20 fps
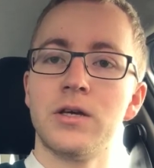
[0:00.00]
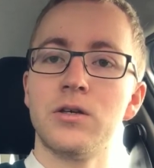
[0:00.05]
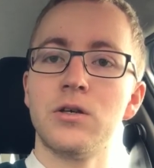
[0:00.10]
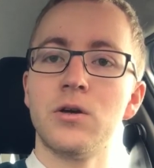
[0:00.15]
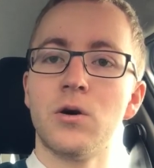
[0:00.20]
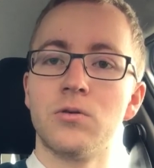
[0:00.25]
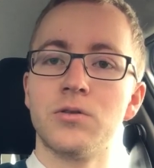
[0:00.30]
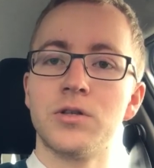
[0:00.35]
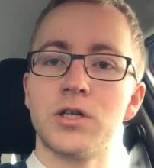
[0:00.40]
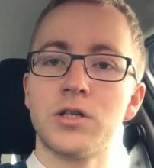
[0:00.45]

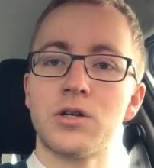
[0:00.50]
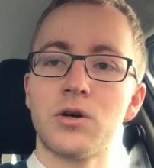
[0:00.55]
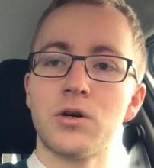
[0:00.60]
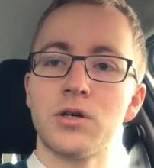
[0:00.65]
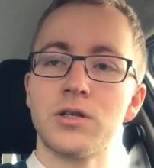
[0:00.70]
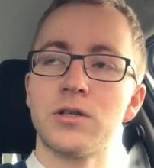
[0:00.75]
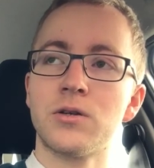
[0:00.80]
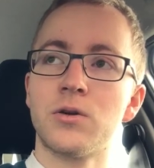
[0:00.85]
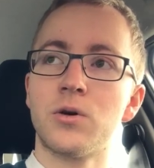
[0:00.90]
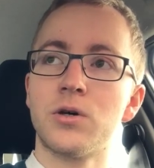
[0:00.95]
Ja, und da
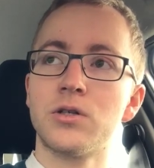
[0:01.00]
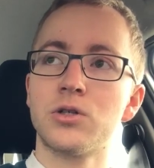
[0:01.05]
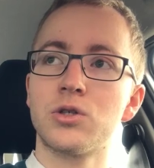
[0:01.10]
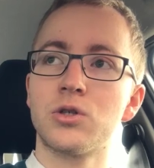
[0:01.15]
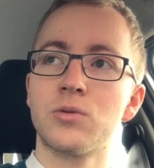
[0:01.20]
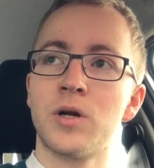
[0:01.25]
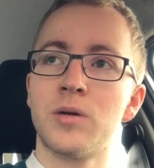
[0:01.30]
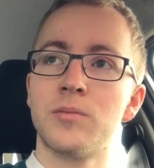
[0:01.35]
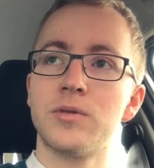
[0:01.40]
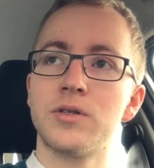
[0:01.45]
schaue ich dann heute
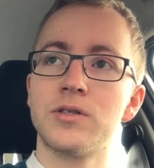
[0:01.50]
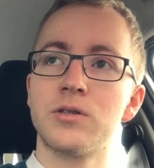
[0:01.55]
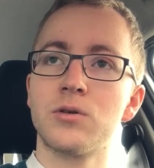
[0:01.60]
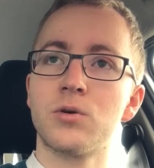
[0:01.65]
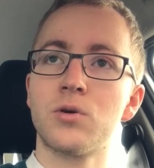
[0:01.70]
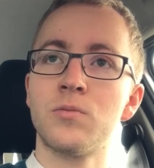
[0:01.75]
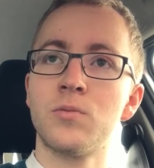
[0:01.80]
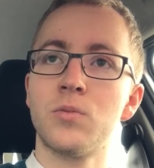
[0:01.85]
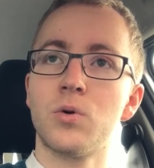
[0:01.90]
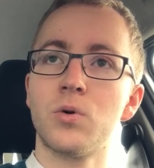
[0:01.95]
schon mal ein bisschen
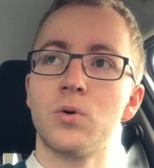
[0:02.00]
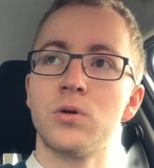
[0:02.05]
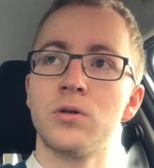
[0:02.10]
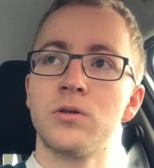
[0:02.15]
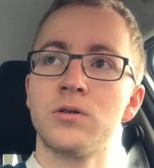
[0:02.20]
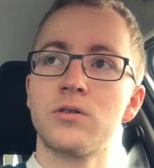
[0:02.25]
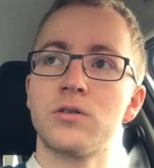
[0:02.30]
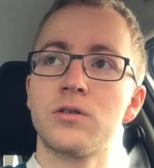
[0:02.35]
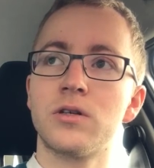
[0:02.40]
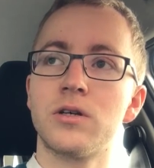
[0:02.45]
rum
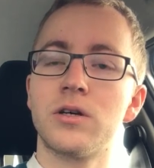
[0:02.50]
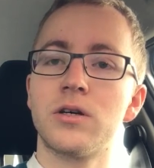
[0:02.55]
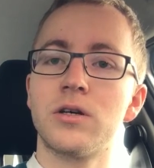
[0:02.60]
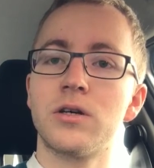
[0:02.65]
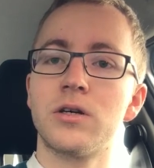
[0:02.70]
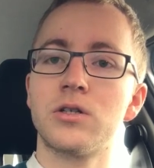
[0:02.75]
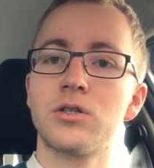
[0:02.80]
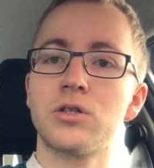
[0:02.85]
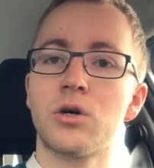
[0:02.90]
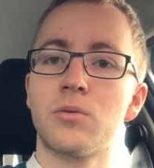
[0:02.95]
und
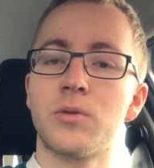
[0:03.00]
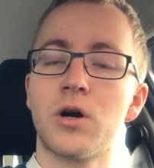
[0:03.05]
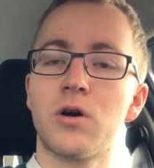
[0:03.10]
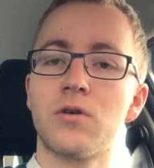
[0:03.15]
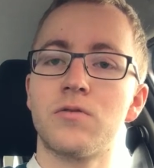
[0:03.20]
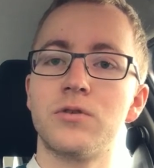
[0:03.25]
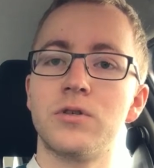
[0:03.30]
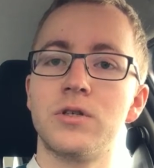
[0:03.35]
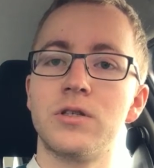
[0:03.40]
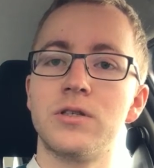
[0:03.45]
äh, schaue mir
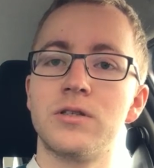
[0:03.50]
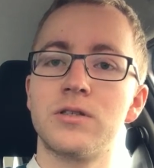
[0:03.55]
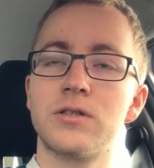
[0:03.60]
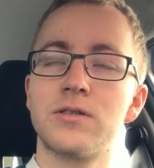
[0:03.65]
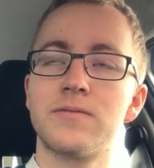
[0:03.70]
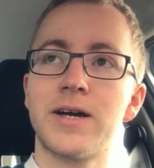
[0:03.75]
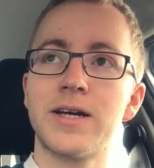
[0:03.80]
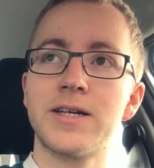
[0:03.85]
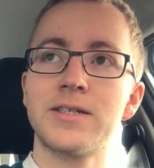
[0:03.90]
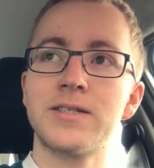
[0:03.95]
auch für den
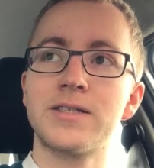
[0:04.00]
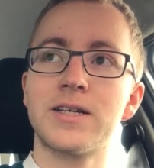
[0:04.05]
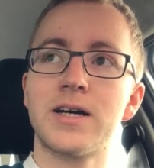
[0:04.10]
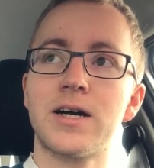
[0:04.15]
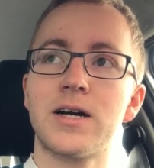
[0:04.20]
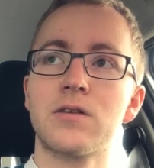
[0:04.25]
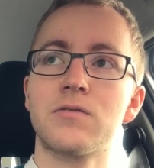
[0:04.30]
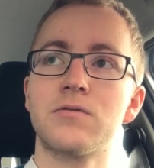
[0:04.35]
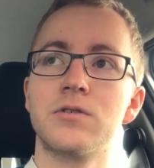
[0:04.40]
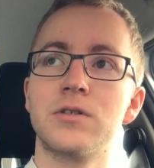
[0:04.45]
zweiten
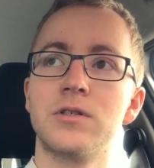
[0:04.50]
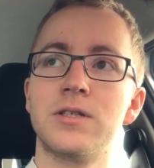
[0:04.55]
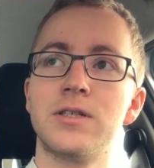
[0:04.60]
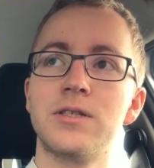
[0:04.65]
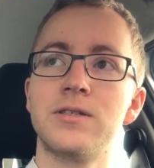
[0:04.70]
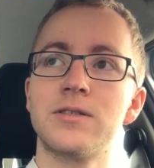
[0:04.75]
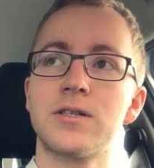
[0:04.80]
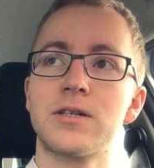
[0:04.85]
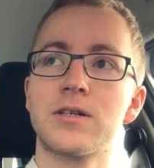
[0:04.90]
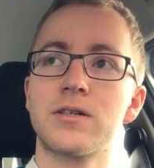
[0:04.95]
Tag, für den
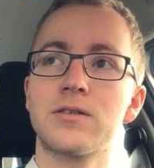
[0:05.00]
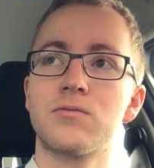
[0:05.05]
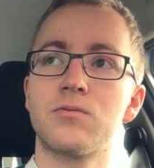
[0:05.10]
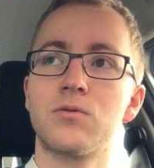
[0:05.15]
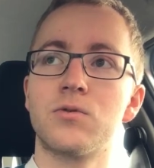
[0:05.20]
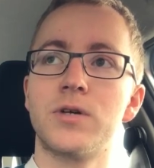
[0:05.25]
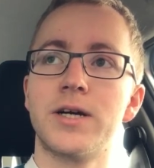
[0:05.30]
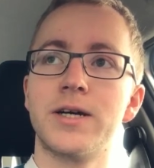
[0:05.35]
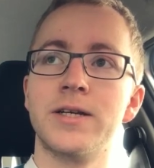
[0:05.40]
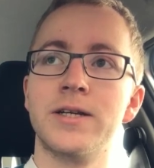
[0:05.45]
Dienstag ist
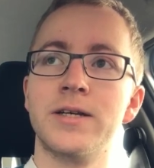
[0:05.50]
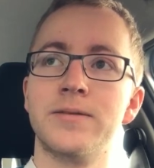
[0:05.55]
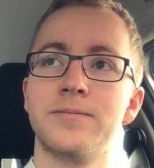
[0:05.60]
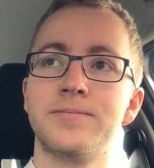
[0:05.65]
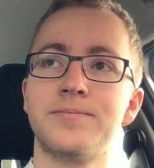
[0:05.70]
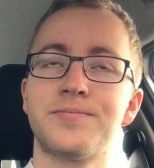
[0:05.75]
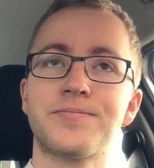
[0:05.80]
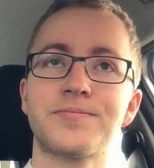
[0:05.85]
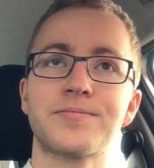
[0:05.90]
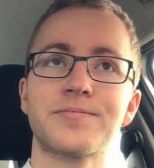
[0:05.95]
wohl eine
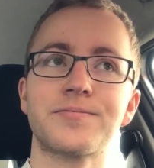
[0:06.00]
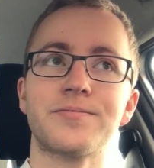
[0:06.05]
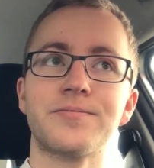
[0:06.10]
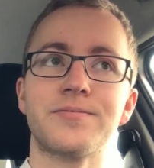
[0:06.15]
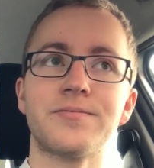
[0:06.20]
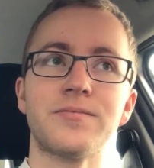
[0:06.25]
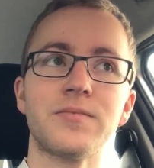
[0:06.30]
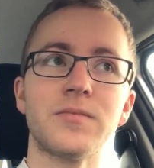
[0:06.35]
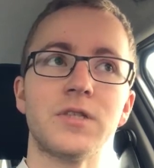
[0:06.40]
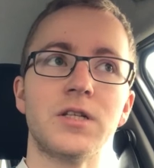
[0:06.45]

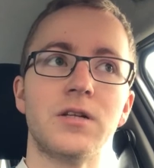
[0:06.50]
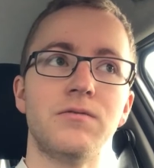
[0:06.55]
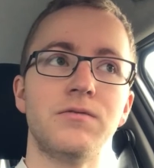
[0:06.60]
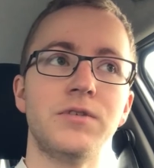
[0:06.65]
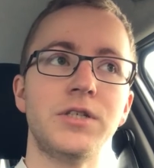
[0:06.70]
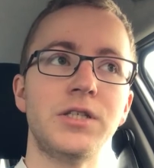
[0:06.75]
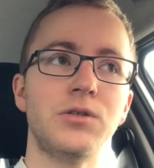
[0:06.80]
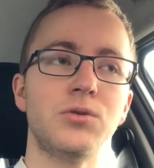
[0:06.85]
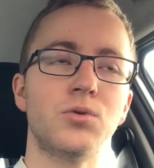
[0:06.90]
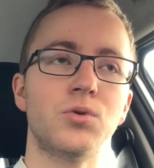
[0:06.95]

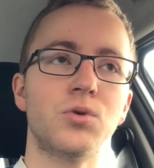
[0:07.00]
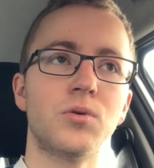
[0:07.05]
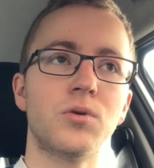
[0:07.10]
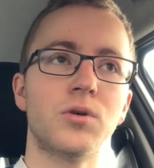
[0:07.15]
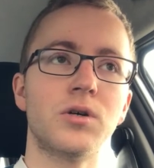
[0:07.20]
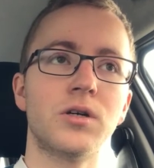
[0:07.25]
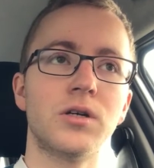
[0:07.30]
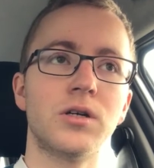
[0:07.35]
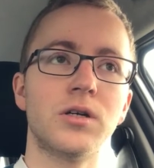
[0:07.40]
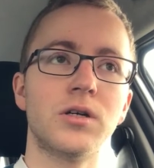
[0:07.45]

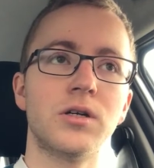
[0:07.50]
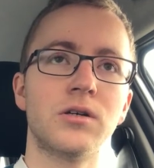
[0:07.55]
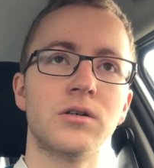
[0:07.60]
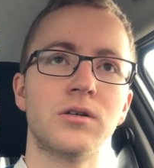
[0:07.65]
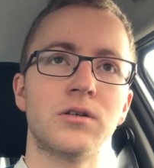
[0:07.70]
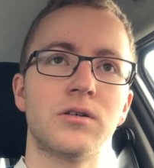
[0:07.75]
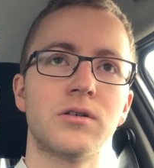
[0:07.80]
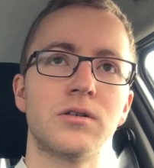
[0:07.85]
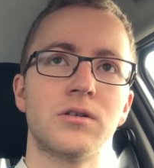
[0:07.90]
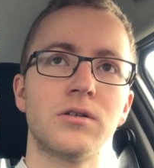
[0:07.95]
Video-Challenge
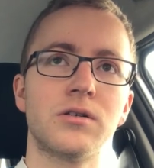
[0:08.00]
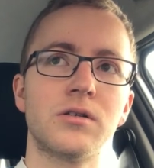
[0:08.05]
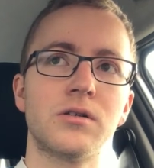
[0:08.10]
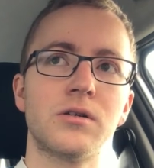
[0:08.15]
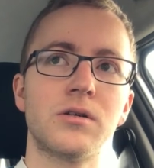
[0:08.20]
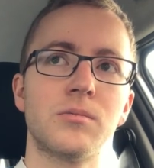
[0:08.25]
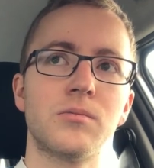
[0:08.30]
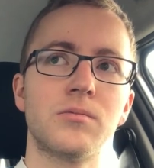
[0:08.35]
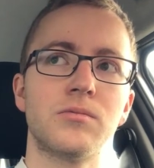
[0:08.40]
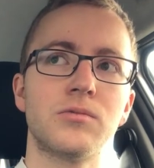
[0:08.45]

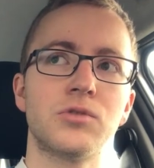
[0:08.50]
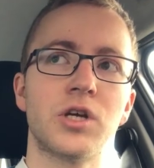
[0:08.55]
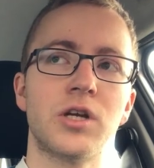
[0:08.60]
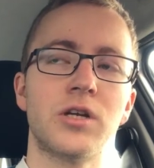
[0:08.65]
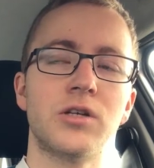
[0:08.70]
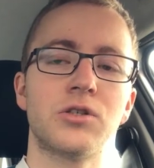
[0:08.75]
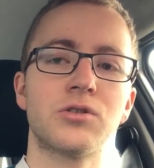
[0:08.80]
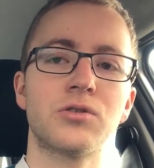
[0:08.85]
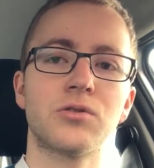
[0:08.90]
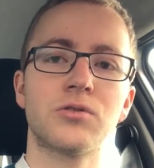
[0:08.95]

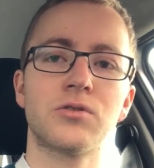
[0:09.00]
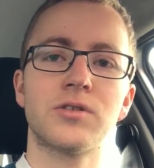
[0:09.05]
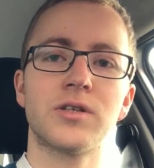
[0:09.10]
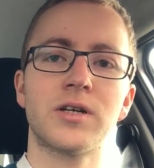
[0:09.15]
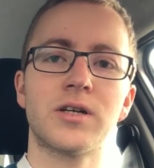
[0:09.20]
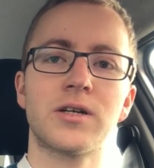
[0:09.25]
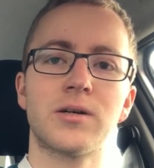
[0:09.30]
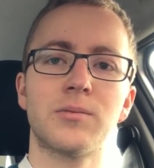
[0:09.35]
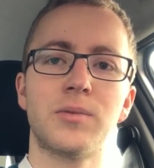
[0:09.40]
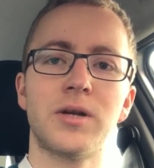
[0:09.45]
äh,
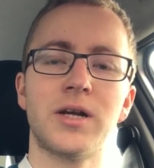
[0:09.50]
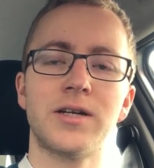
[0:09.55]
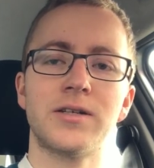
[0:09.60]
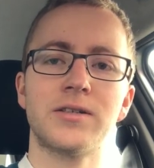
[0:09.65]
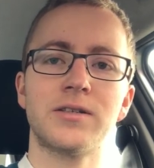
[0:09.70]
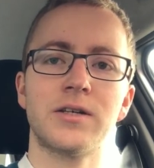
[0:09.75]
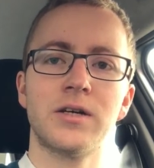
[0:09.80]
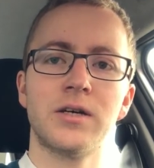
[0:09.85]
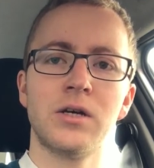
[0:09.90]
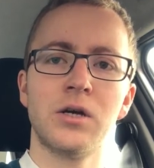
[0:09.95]
sozusagen
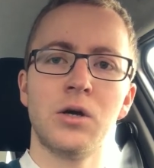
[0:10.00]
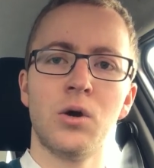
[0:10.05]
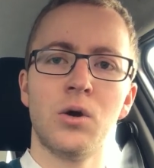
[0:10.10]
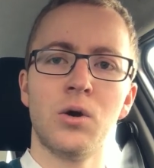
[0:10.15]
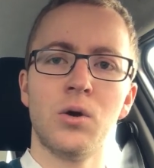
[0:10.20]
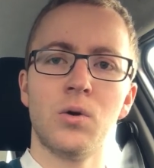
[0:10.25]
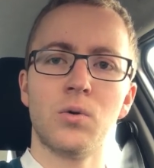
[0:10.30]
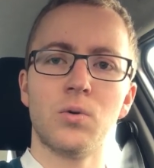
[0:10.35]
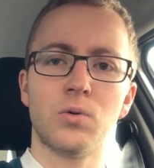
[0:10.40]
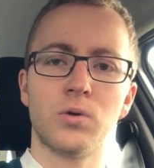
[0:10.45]
geplant
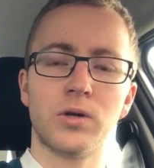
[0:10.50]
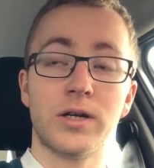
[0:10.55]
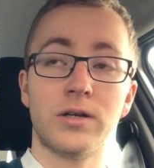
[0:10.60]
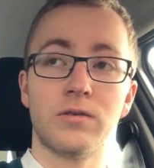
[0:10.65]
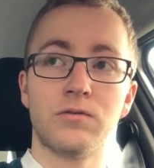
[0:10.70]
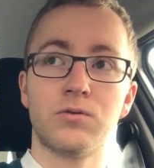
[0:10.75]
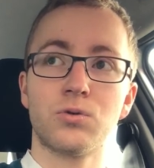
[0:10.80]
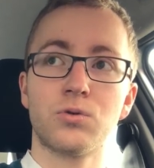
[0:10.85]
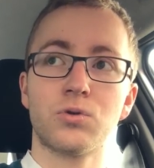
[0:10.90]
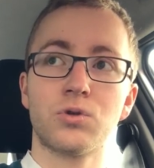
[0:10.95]
oder
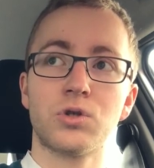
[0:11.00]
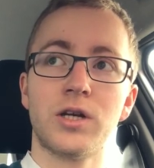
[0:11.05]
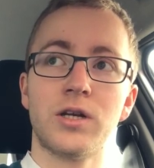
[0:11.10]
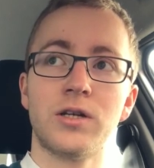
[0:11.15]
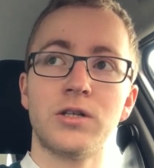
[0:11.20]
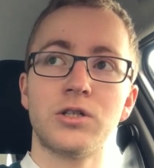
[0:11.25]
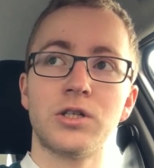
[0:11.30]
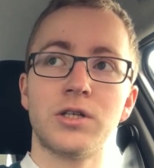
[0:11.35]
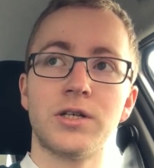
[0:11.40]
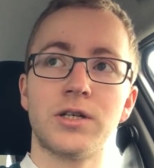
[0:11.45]
eine Foto-Challenge, je